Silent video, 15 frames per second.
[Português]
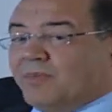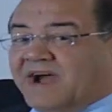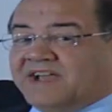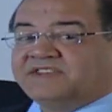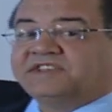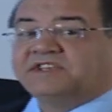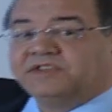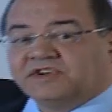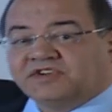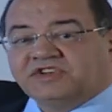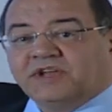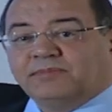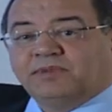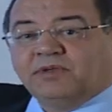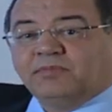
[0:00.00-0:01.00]
mais
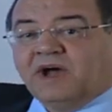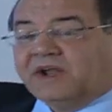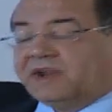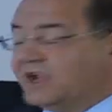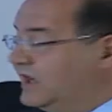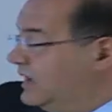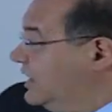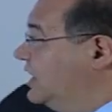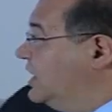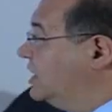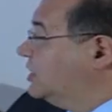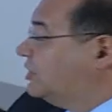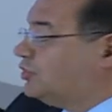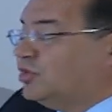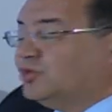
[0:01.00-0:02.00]
energia primária
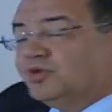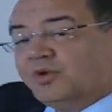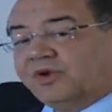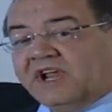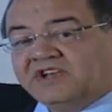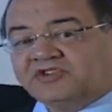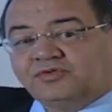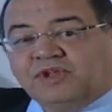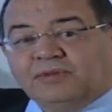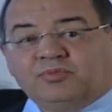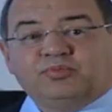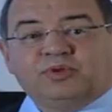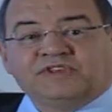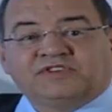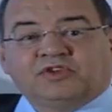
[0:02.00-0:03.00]
que todo o resto da
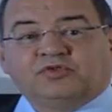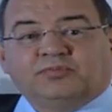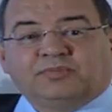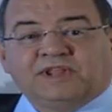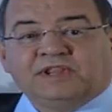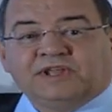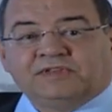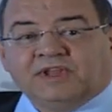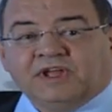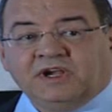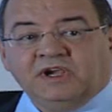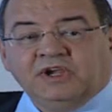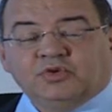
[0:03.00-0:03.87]
população do planeta.